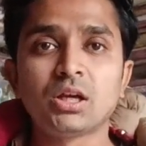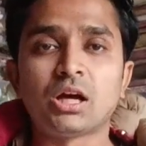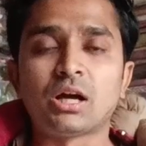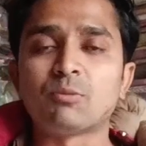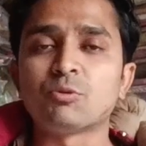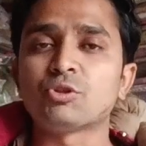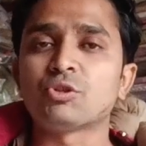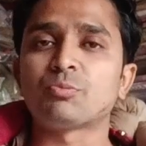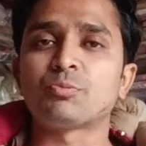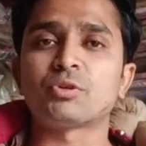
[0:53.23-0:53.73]

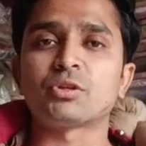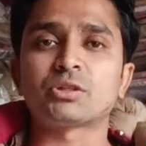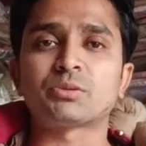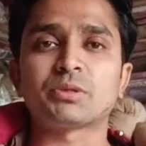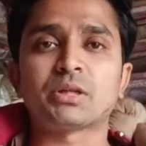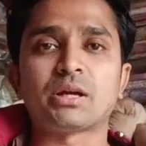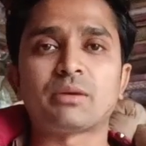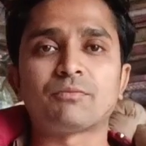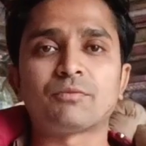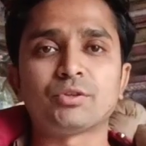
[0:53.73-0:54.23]
हम उसी प्रोडक्ट
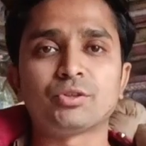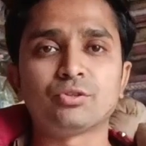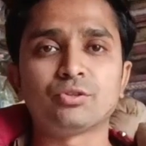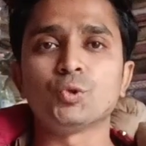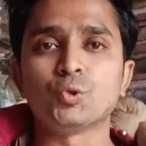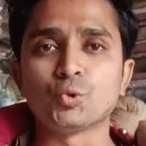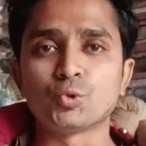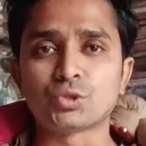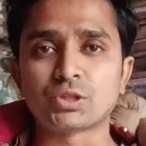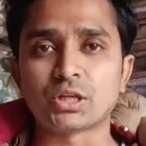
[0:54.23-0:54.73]
पर आप
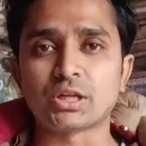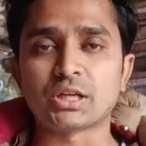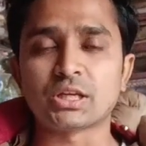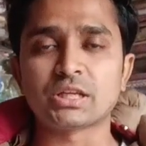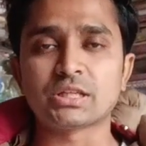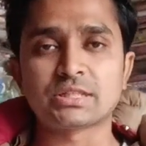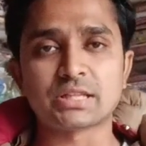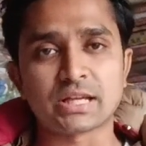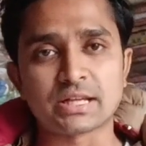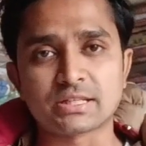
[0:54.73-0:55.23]
वीडियो यूज़
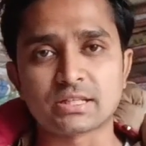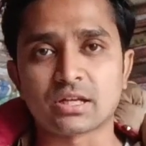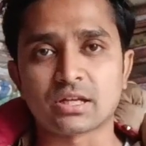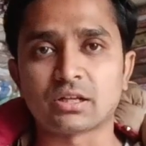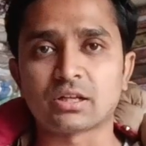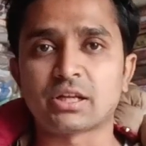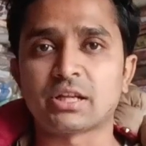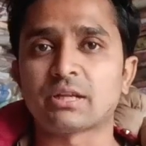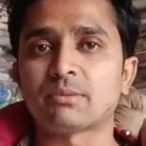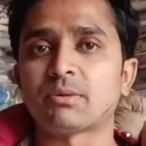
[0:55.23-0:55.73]
करने की सारी
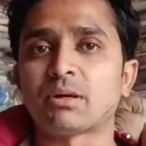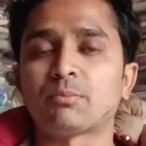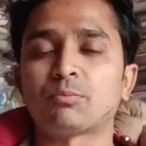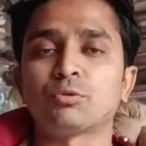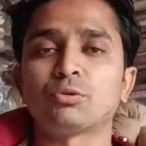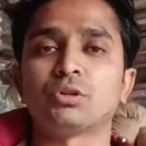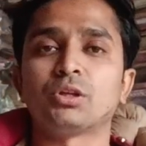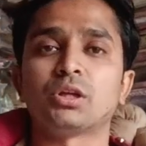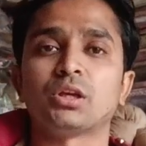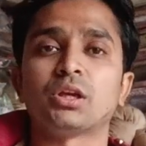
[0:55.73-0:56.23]
जानकारी हम
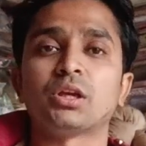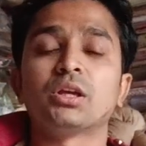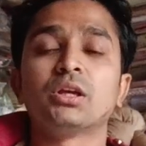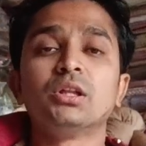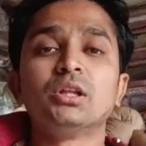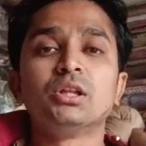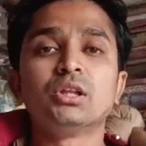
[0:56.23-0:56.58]
आपको देंगे